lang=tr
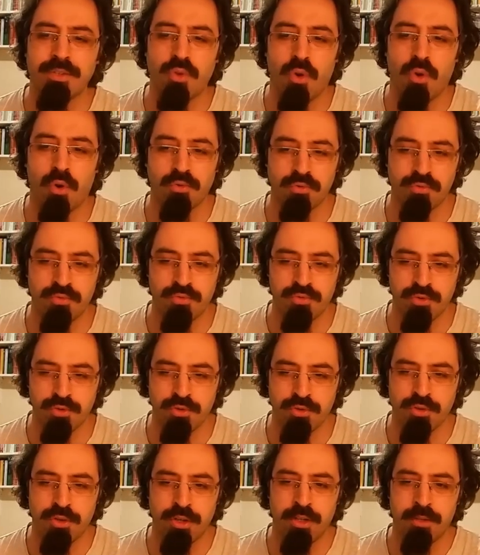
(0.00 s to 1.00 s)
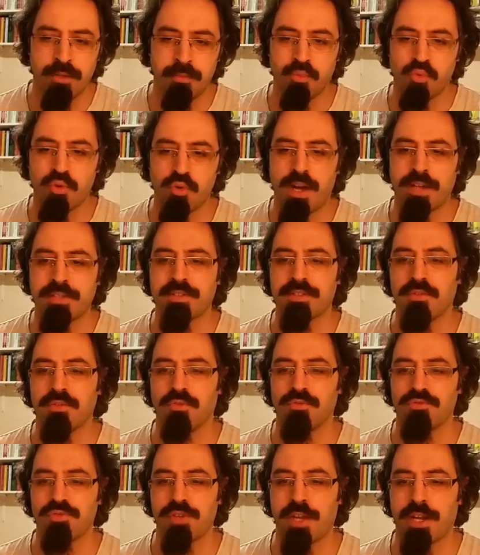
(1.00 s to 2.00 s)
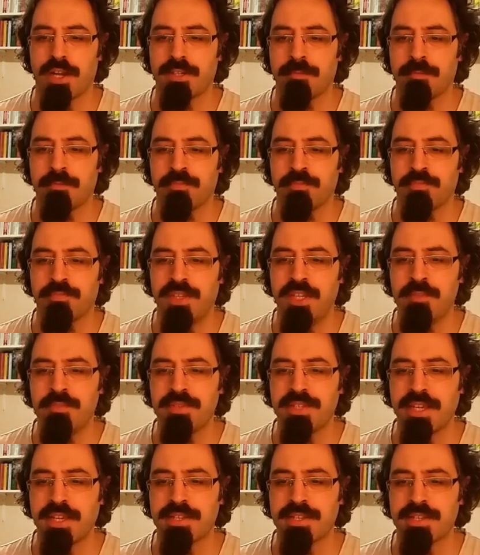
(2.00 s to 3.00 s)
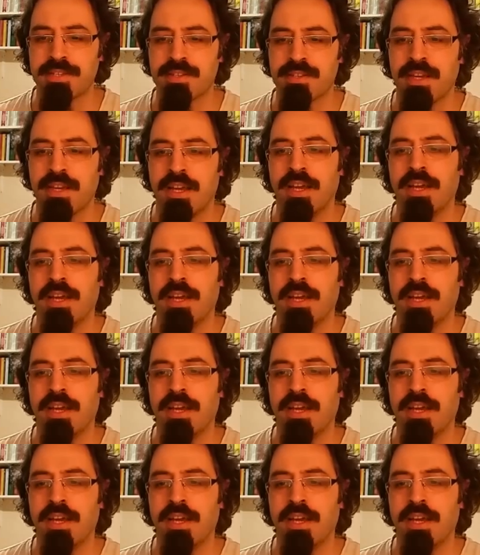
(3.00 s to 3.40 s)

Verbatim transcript: dördüncü Murat olacak. 28.